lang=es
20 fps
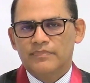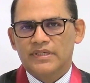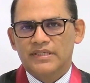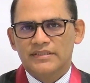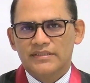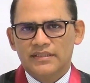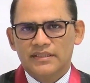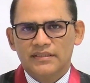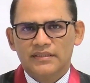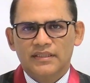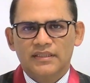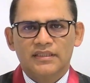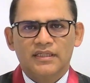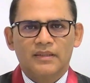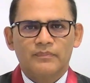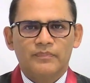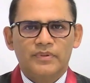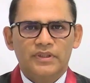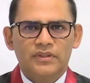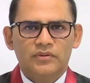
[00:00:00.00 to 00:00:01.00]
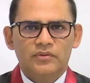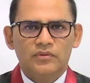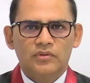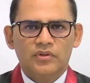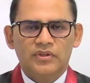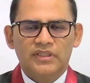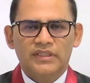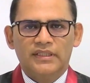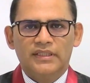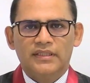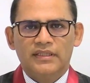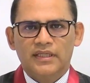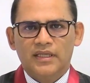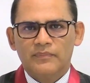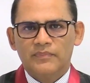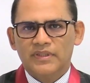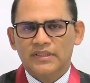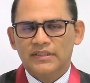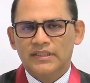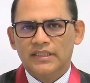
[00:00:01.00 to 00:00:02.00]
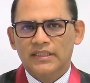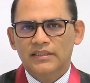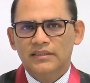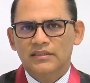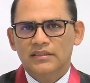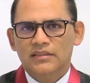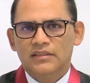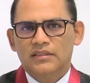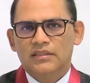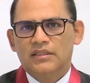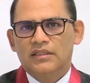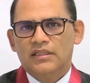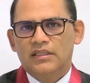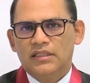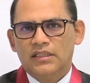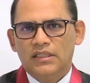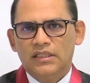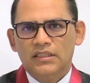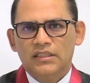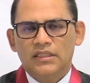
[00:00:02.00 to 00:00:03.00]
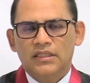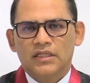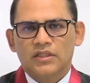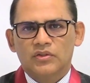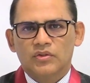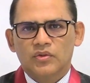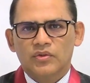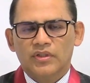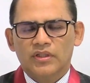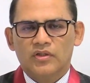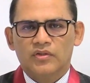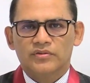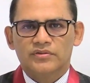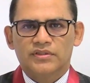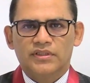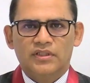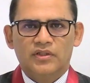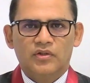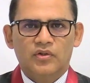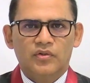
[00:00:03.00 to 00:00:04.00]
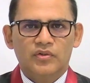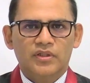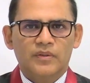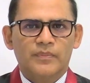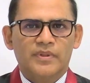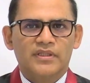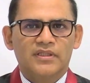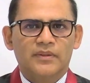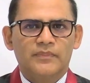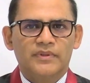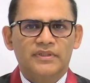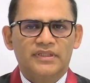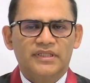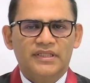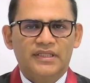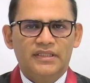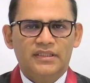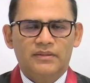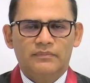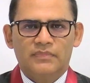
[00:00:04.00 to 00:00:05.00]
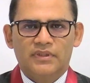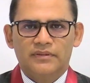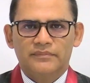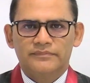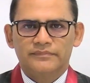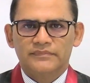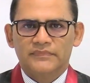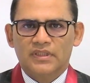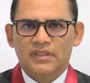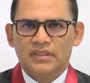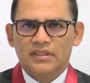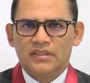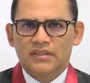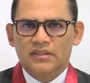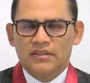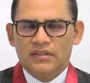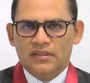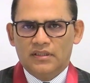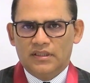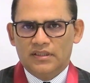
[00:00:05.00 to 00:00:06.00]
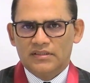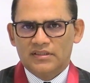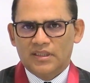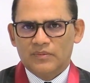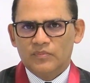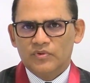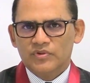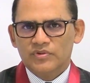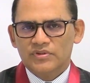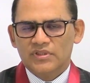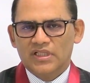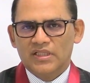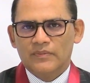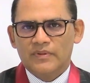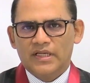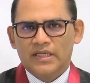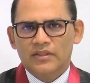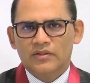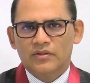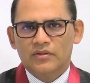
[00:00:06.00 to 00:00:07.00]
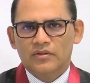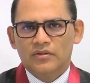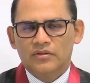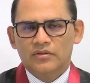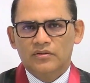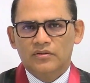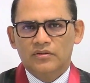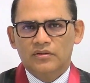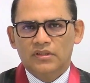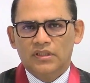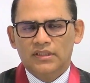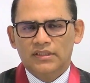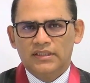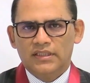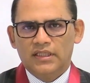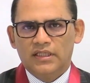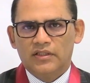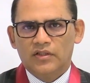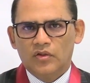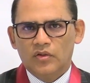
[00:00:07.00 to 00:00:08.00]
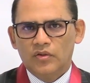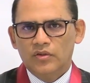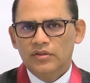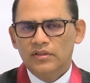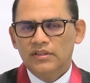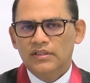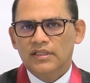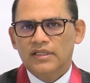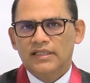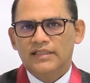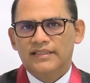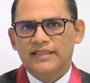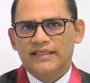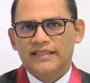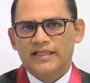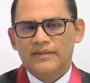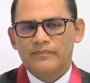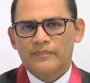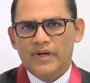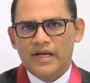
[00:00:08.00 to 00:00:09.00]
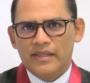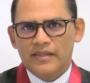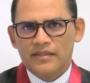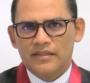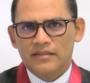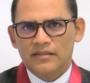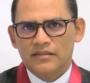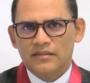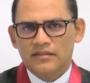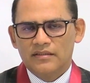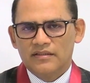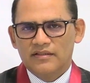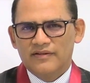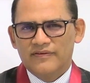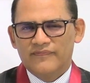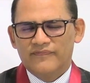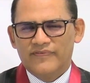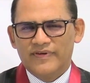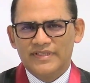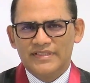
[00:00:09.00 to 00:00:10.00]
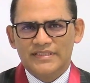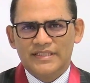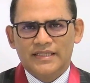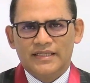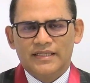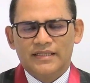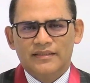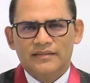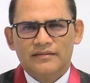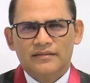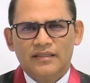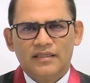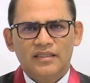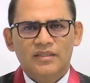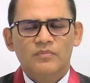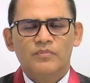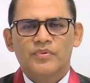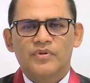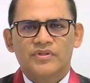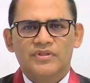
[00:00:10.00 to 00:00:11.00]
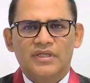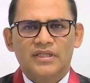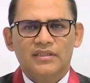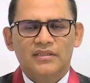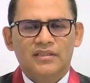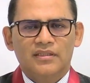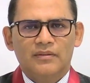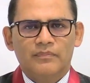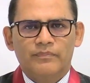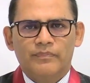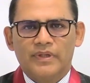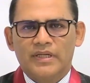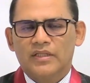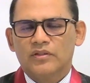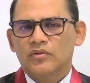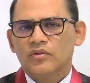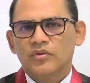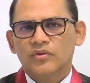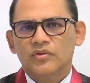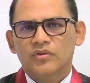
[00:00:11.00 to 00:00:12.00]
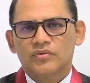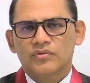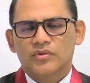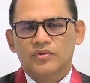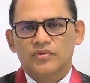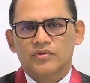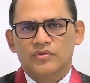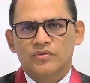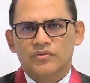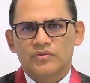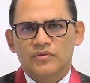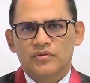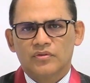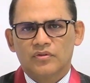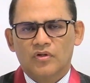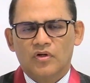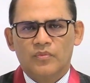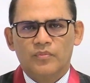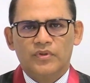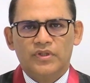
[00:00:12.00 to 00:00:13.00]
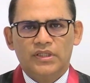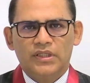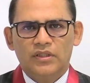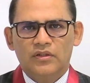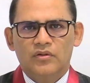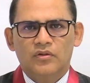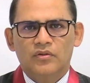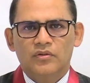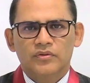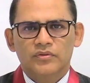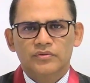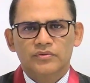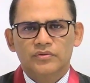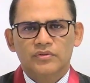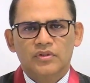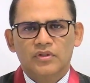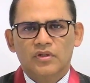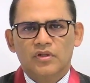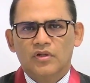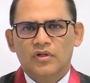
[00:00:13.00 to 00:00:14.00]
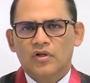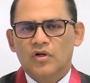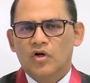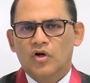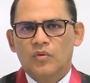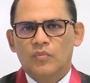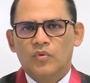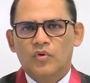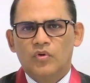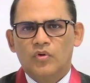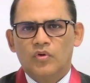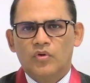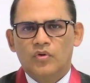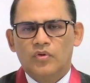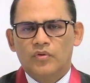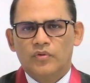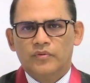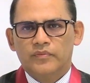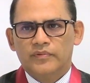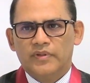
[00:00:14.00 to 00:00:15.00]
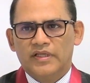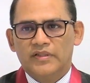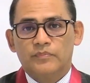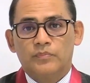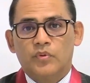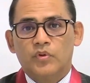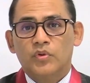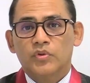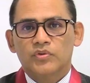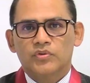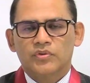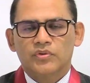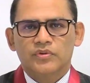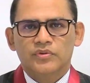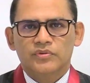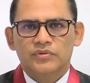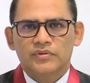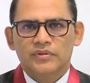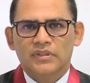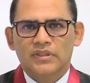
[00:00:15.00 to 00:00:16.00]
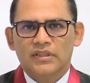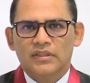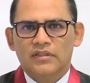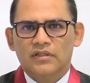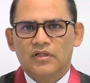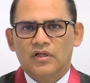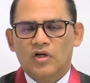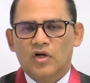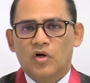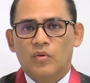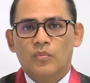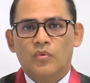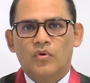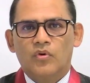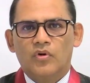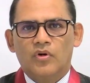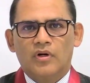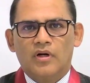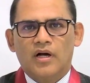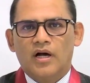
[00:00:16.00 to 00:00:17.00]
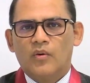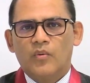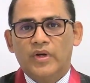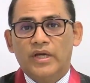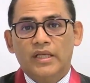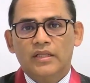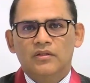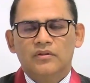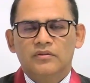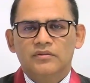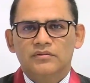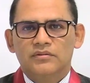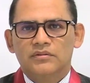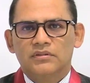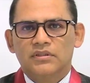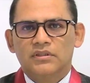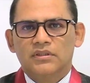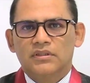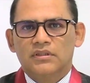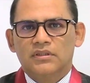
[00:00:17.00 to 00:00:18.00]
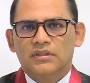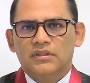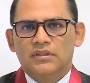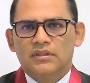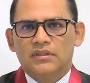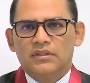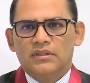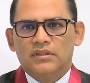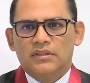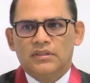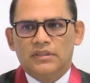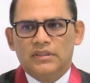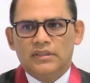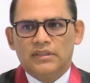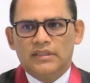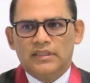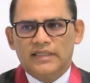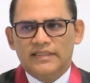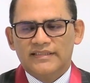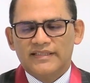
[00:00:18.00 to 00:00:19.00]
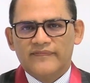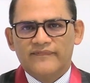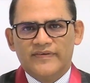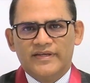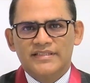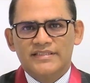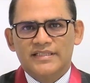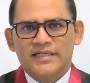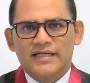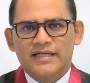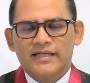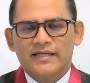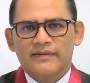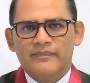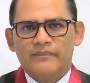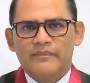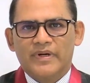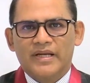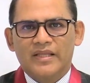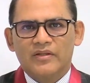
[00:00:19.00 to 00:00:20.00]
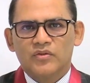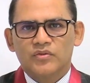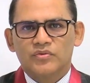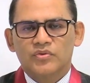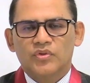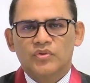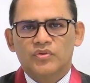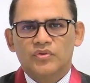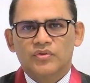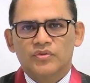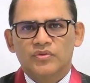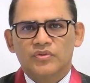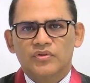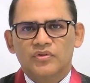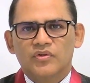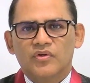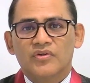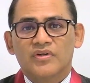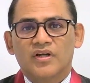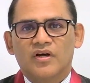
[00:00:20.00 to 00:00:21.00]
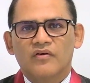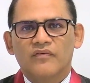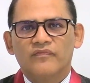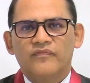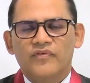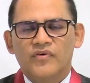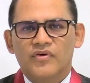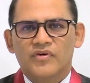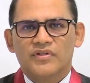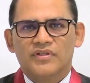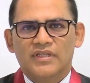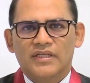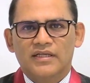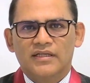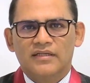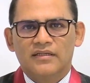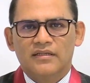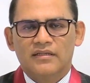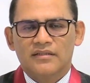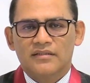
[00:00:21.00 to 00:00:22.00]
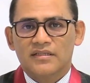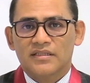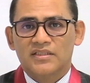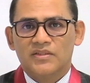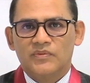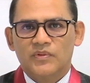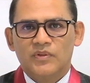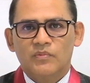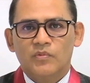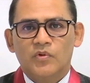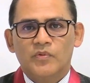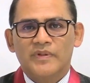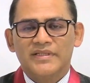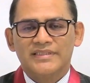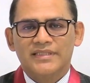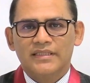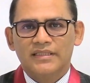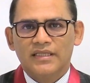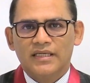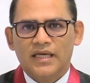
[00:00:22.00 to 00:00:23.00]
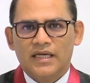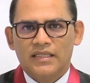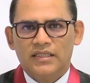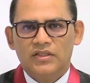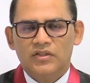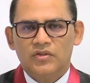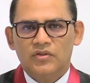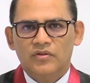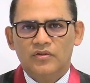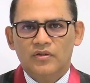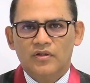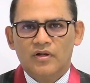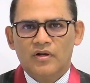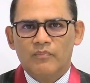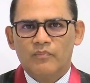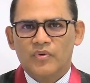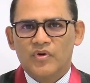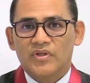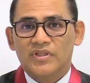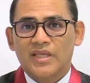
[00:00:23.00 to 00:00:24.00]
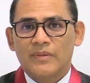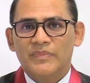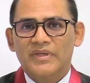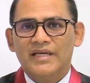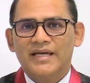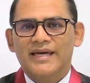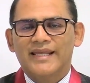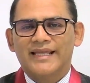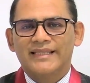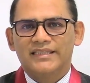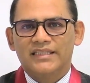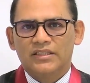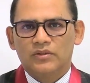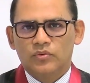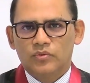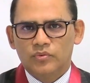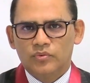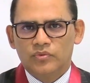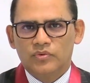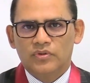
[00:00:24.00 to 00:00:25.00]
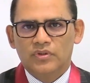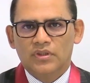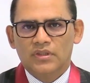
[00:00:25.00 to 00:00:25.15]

presidente del capítulo de Ingeniería Ambiental y director del Consejo Departamental de Lima. Estamos celebrando el día de hoy, el Día del Padre, fecha tan importante para todos nosotros, como hijos, como esposos, como abuelos. Eh, esta fecha para nosotros nos reconforta, recibimos bastante cariño, pero también gratitud